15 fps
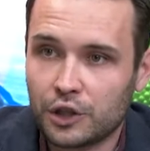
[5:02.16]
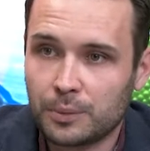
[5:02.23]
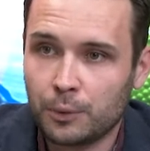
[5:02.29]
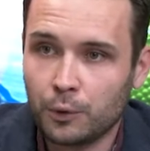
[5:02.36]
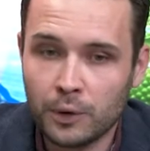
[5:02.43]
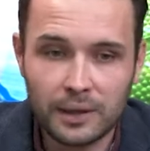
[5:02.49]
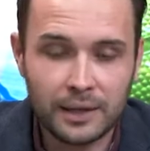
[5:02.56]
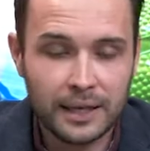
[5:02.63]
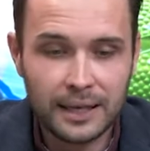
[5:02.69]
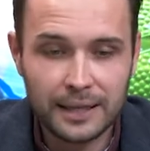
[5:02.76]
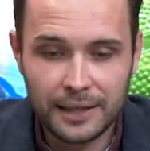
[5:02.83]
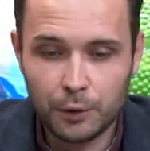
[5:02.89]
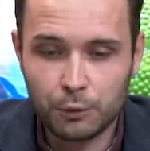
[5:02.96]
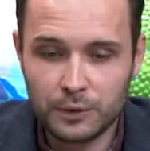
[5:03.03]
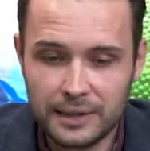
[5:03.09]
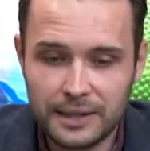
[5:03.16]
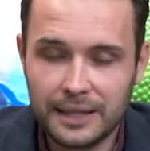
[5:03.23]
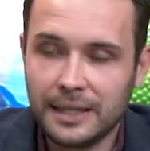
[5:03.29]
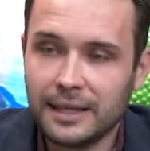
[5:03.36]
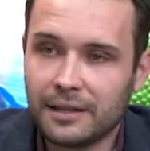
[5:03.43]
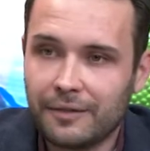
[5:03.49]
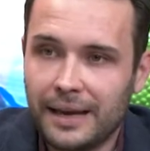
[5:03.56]
spürt. Die
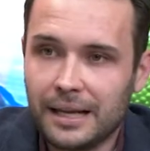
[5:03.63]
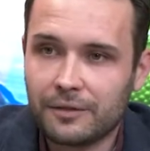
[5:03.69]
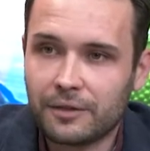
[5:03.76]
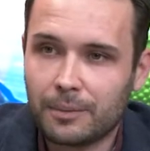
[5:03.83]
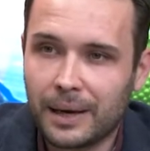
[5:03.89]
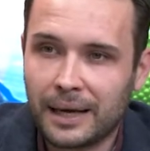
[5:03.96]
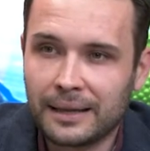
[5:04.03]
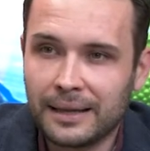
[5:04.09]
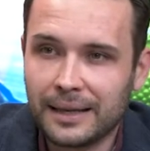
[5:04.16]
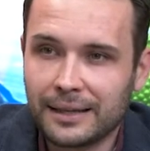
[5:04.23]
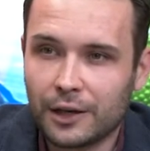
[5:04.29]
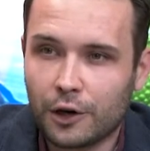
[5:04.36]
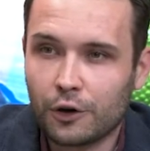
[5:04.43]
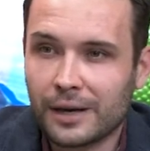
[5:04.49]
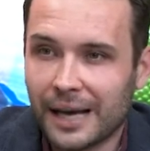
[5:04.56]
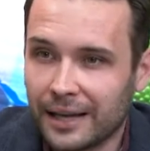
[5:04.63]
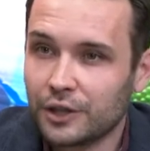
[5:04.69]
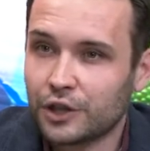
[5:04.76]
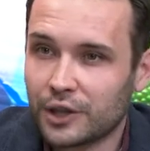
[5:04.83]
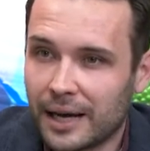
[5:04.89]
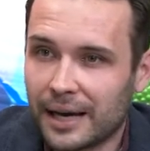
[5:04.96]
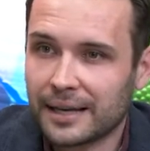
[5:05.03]
UCI, der Weltverband, legt auch ganz
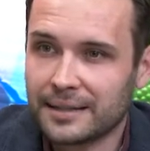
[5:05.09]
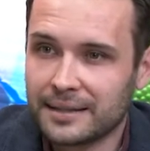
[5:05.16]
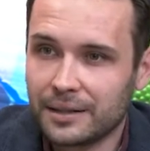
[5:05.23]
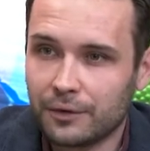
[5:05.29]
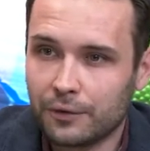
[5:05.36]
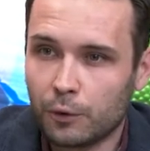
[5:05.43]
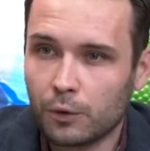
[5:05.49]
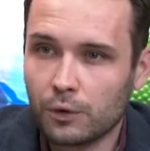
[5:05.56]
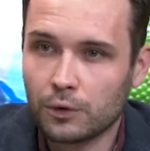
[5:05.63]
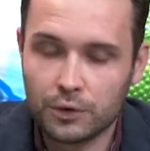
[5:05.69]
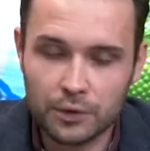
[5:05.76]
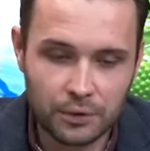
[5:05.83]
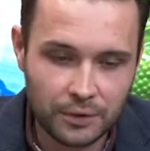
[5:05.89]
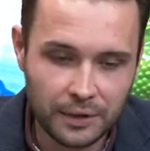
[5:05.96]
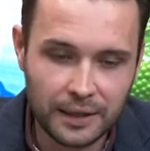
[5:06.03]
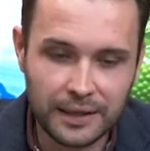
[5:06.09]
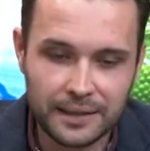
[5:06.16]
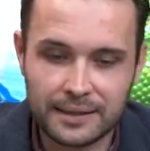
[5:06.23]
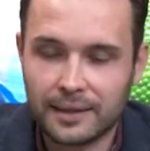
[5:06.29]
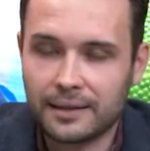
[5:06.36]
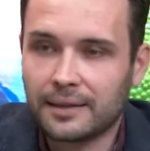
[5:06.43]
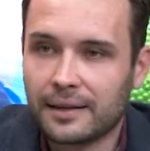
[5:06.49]
stark jetzt den Fokus und in ihrer
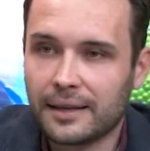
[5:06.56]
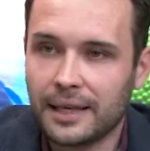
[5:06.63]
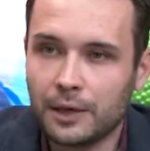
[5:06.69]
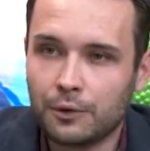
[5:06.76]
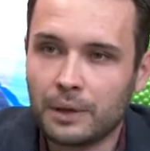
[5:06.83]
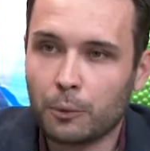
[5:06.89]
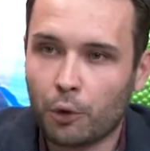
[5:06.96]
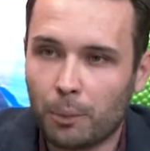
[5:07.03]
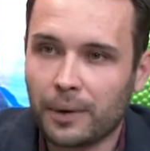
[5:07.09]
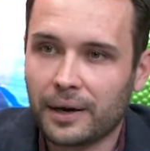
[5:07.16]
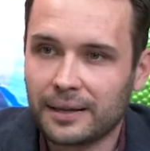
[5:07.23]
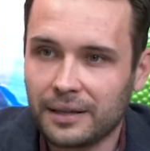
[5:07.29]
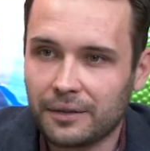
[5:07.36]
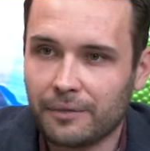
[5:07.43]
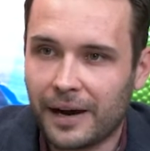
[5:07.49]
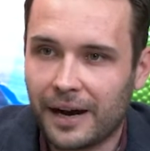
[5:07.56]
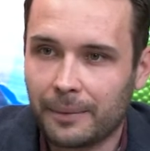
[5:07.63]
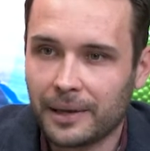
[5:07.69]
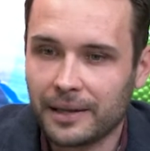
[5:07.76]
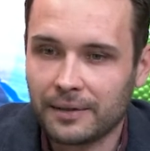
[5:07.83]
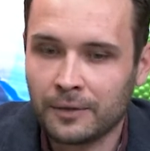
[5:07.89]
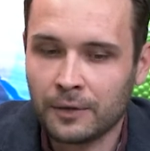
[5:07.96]
Strategie und im operativen
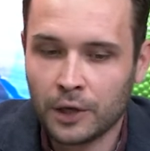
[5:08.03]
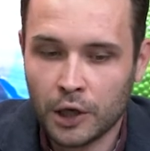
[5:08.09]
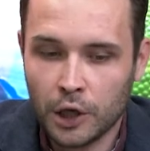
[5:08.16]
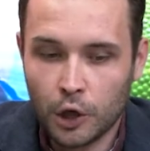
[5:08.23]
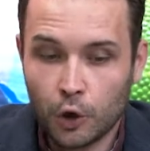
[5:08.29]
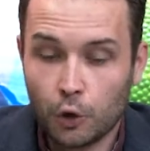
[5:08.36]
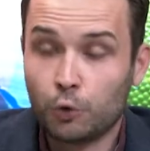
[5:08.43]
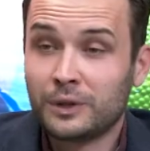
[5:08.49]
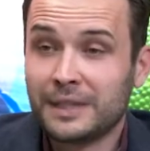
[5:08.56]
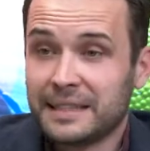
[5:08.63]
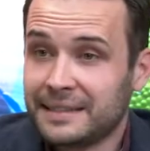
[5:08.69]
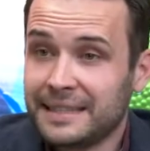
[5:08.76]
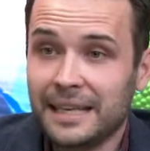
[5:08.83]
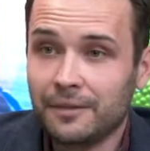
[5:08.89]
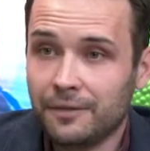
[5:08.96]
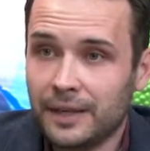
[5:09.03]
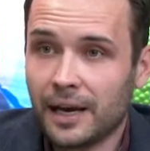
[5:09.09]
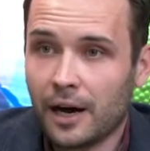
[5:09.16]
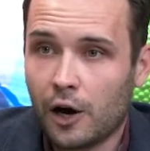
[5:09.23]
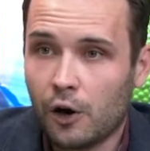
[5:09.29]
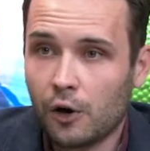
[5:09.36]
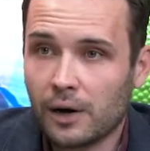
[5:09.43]
Arbeiten. Und das sehen
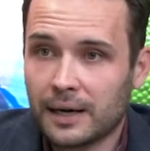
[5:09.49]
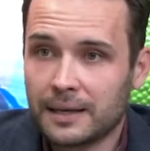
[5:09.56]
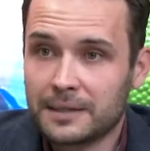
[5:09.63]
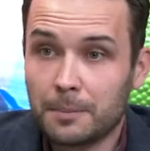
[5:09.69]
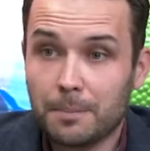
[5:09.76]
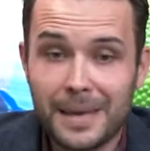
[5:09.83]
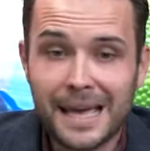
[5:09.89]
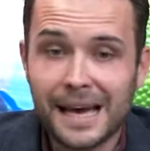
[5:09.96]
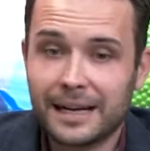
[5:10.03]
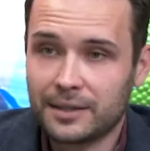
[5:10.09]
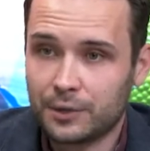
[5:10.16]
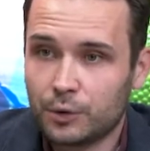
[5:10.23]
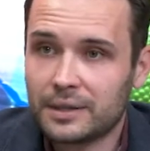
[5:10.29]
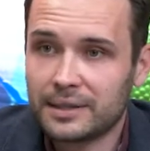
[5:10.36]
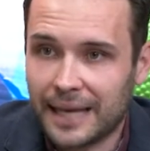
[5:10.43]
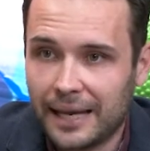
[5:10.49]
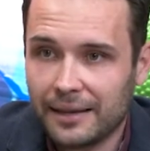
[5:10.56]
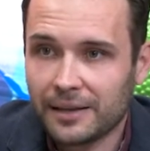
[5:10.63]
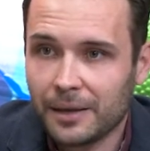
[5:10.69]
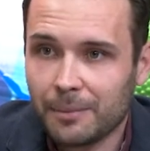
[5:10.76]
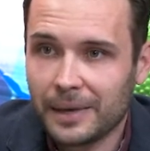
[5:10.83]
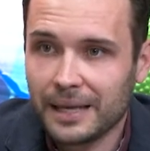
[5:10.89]
wir auch als mehr als nur
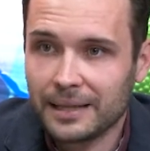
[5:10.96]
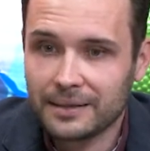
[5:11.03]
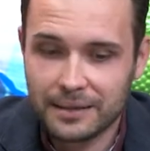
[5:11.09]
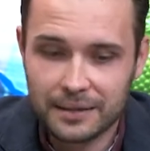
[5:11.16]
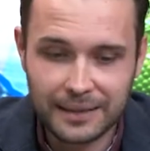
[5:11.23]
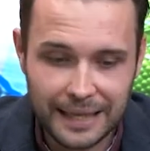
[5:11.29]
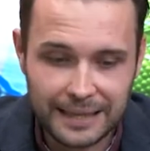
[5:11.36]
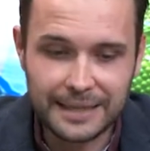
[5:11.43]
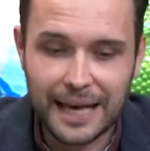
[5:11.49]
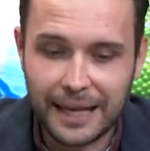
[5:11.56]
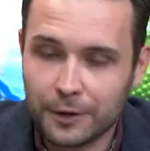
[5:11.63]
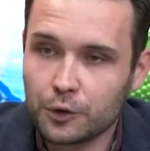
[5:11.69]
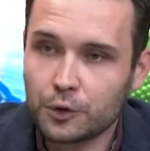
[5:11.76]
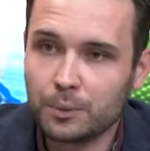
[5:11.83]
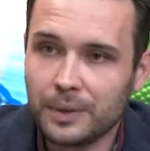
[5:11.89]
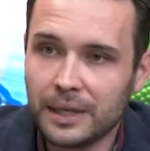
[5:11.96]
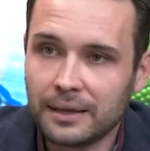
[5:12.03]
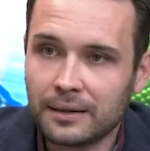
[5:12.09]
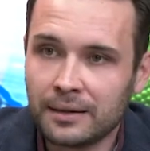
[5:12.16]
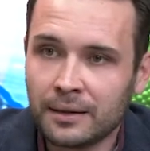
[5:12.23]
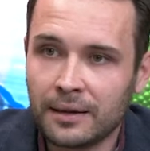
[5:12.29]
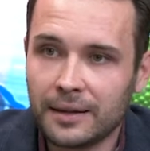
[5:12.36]
zeitgemäß, das
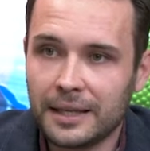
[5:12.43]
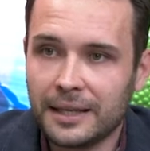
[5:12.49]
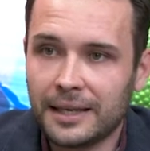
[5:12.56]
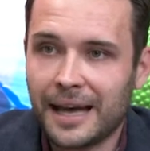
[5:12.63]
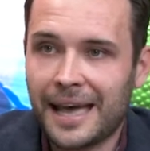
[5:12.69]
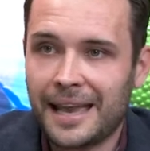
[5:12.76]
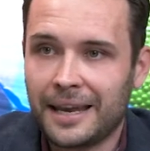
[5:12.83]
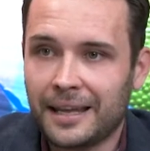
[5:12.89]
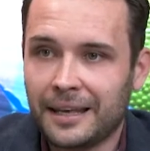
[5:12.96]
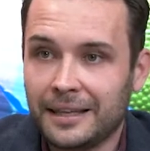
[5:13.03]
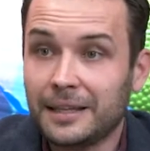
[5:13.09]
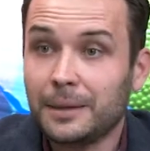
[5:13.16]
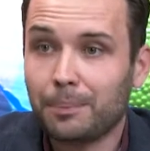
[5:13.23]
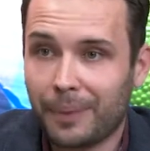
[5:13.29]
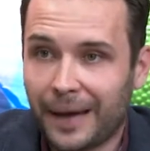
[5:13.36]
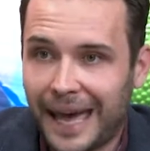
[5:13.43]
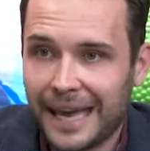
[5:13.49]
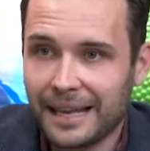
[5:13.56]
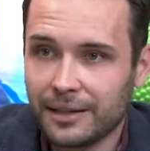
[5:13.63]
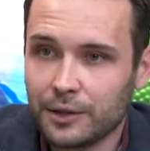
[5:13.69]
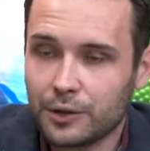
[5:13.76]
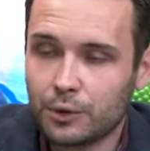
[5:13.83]
anzubieten, hier eine in die
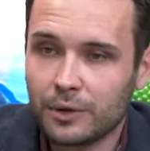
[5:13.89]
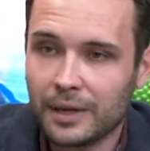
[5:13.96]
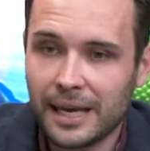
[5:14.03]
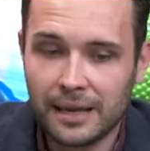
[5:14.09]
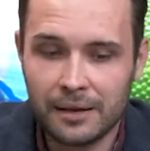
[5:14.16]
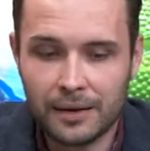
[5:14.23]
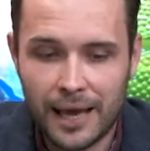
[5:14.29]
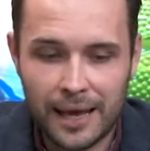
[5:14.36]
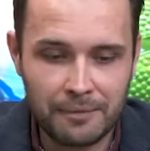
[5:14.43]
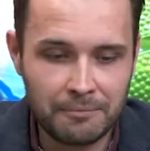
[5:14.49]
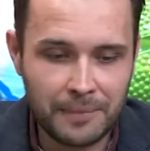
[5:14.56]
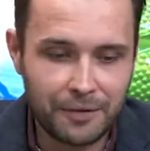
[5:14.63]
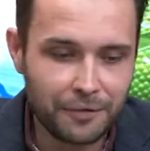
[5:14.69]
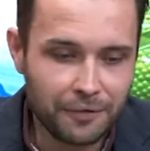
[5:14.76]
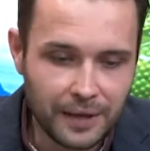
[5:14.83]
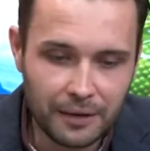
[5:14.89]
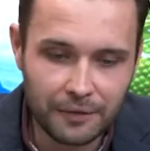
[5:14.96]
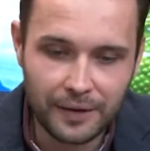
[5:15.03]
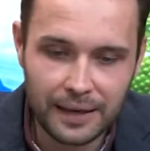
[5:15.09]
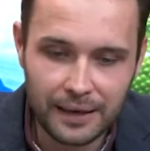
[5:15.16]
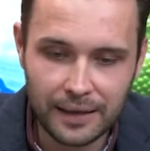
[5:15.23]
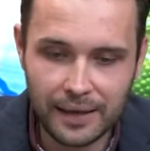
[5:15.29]
Breite zu gehen, ein, ein
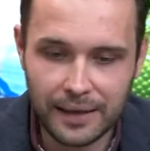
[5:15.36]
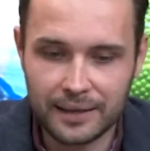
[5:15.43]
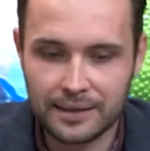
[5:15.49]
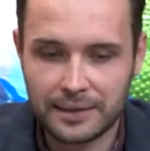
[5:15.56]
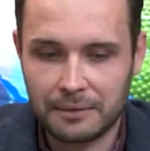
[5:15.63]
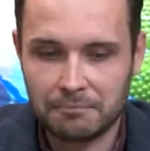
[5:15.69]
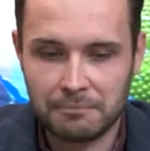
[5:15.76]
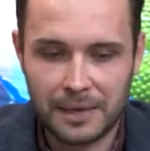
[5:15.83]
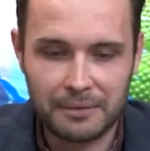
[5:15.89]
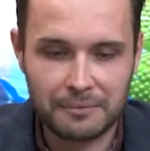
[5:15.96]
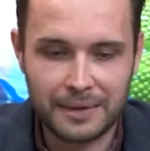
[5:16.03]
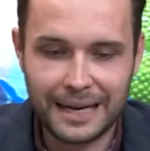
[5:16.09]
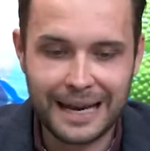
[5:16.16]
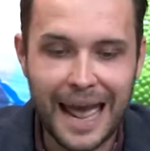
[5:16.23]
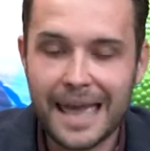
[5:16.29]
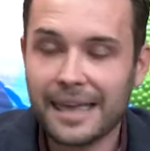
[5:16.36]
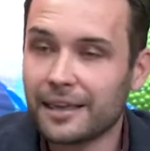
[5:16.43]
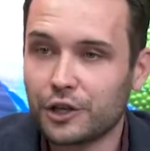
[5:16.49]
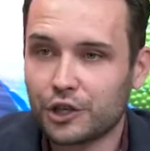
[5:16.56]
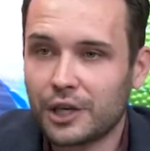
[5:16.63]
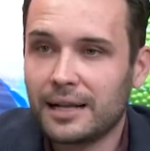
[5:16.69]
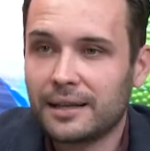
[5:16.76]
vielfältiges, ein, ein
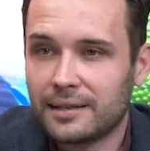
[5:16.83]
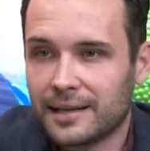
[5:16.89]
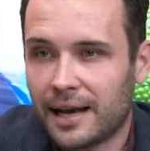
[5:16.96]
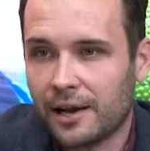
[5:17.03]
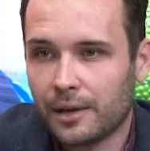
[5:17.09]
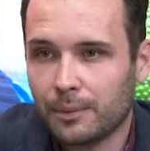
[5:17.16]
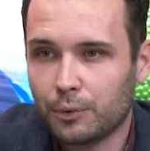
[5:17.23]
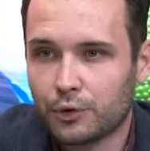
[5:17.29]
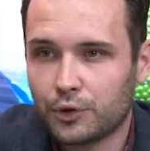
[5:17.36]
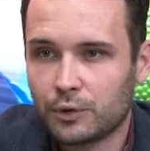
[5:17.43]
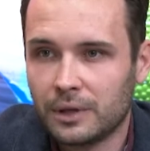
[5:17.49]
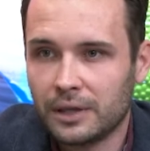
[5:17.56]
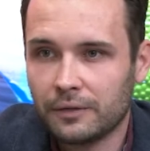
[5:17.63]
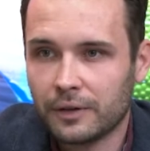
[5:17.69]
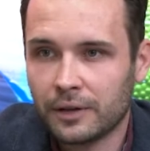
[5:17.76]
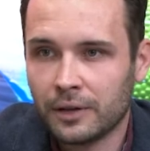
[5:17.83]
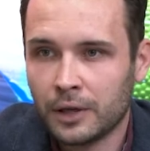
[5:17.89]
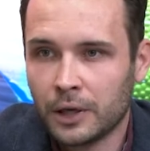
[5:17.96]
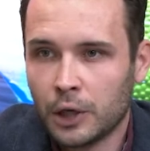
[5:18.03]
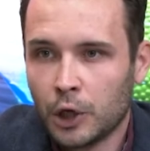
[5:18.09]
gleichgestelltes Angebot zu liefern.